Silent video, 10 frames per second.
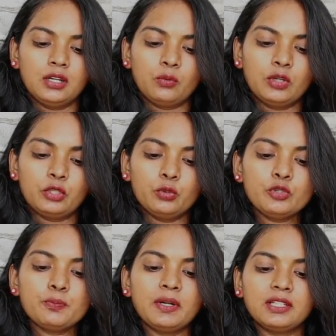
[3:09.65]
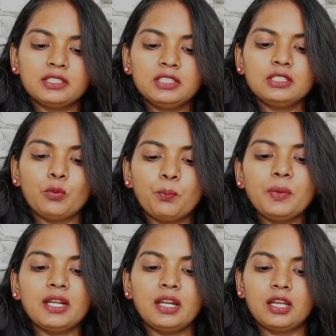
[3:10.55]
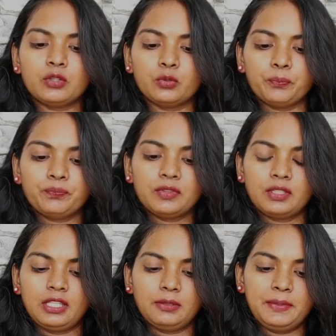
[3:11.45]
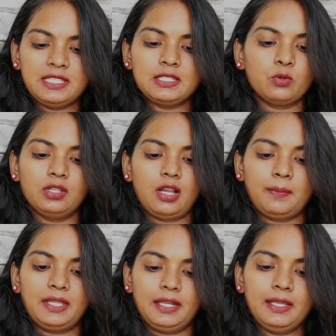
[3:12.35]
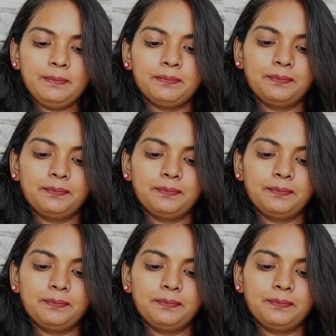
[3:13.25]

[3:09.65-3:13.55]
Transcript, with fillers: உங்களுக்கு யூஸ் பண்ணுறதுக்கு ரொம்ப நல்லாயிருக்கும் நான் இதை பிரித்து உங்களுக்கு காமிக்கிறேன்